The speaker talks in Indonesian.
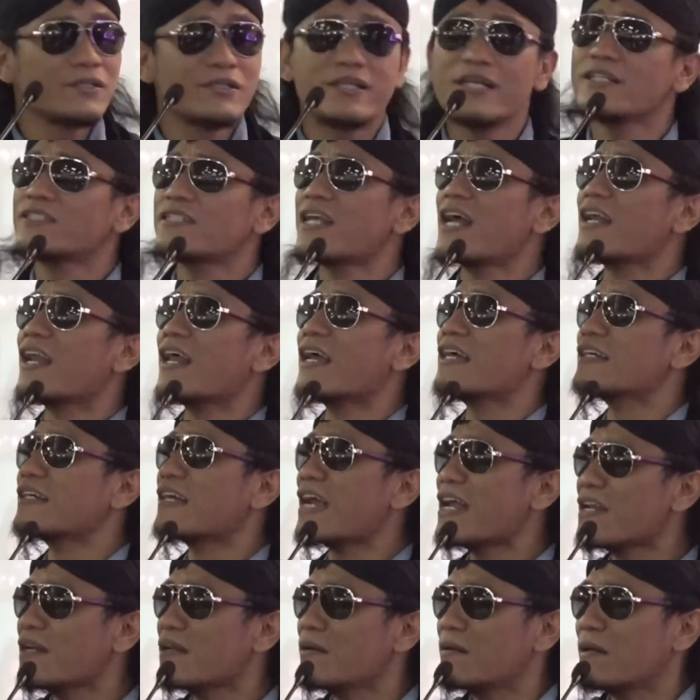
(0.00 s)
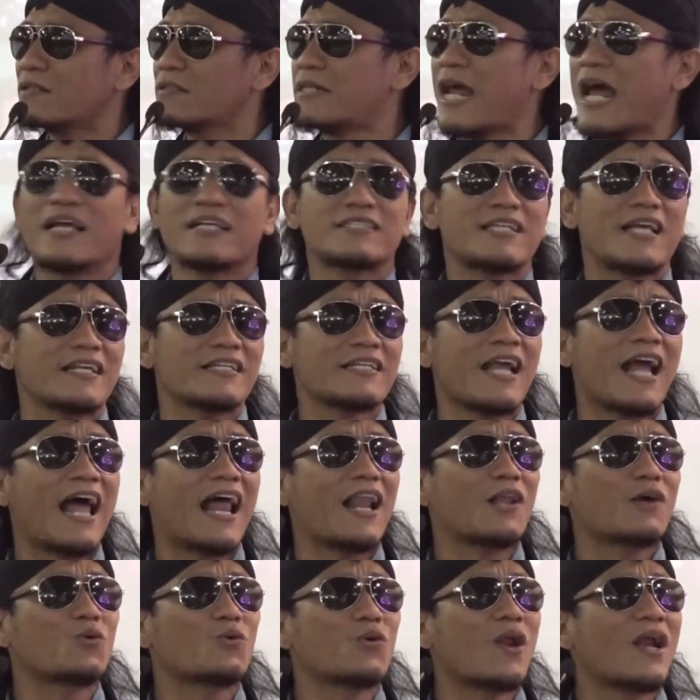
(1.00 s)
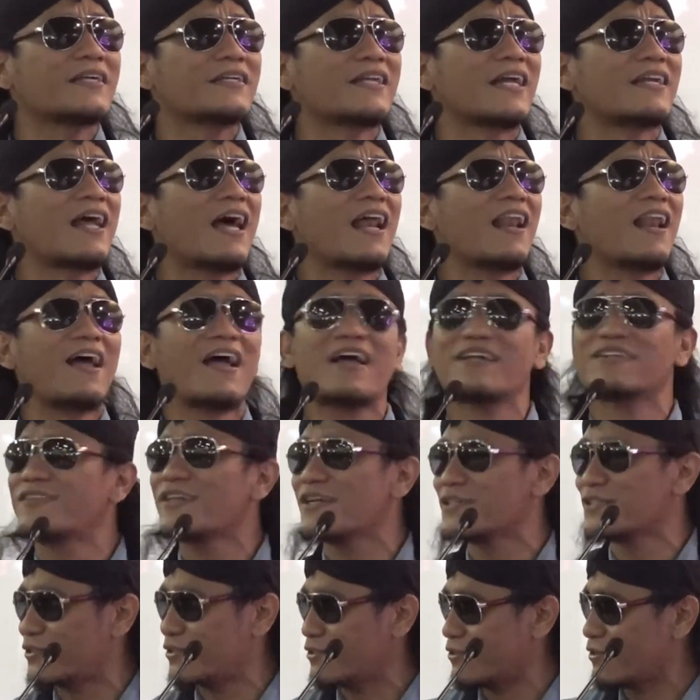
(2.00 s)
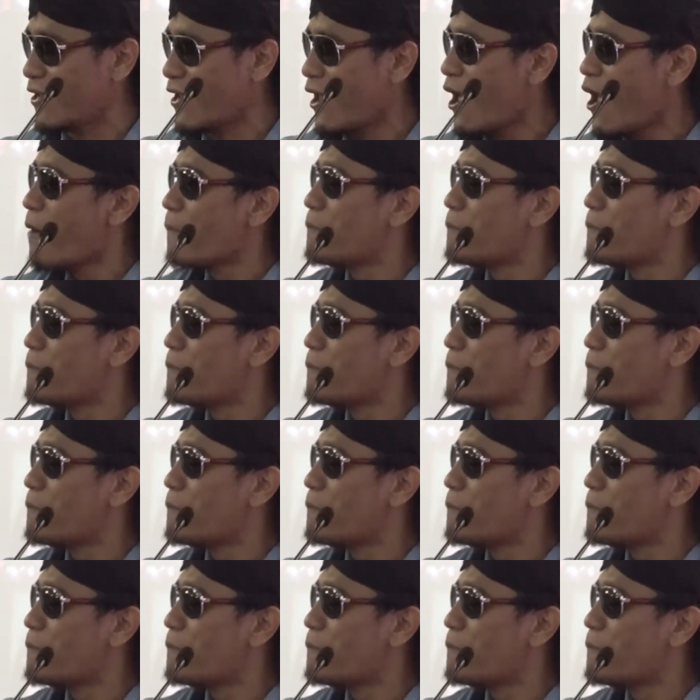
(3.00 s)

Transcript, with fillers: Di sana kan dasarnya Al-Quran dan Al-Hadis.